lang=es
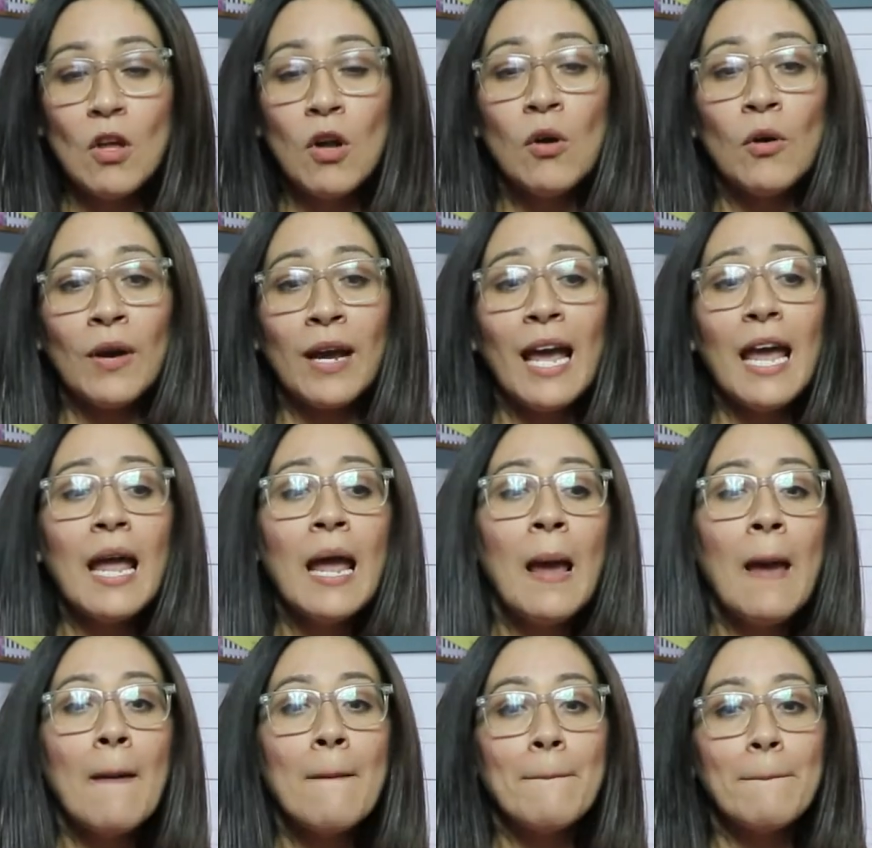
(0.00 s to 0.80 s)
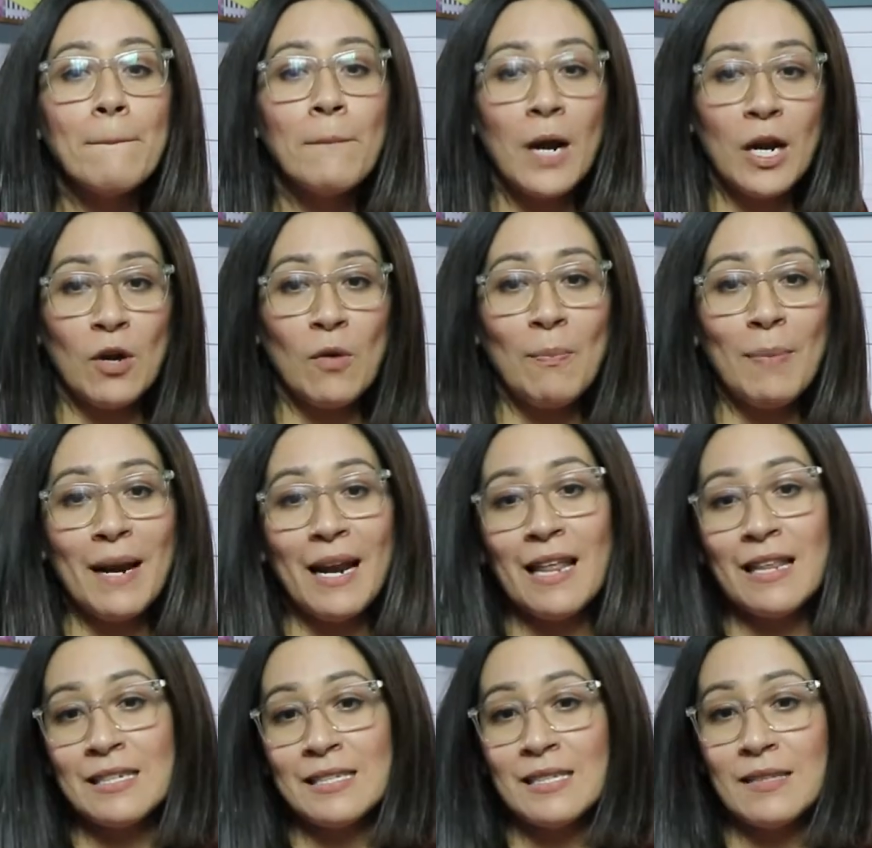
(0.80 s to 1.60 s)
¿ok? Bueno,
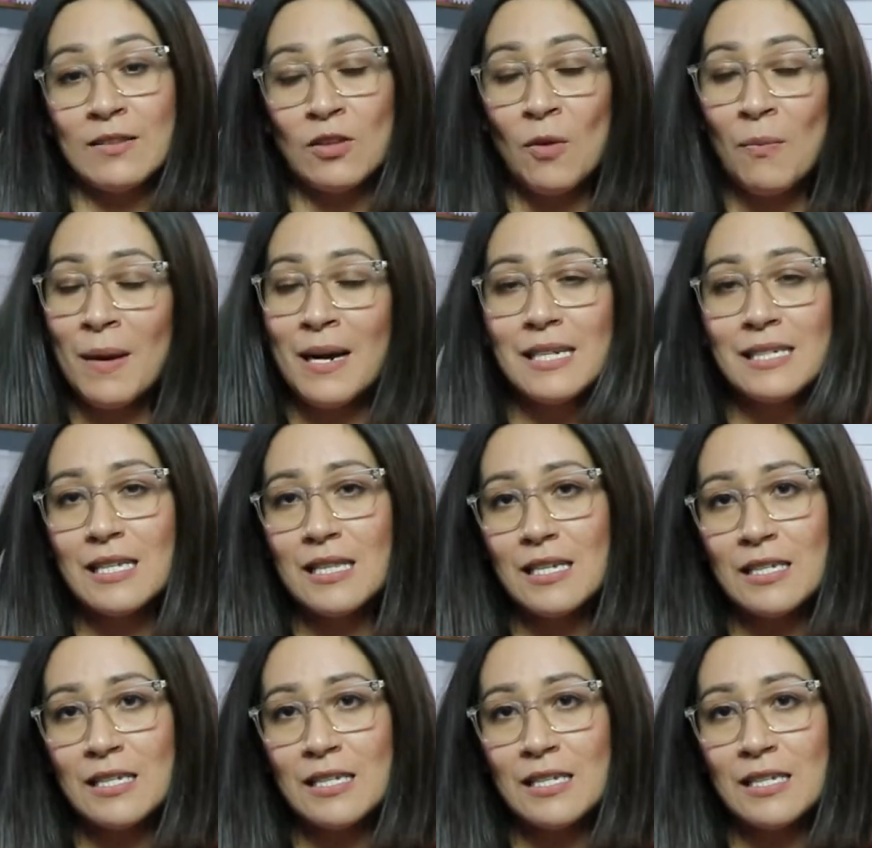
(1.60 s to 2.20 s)
para tomar esa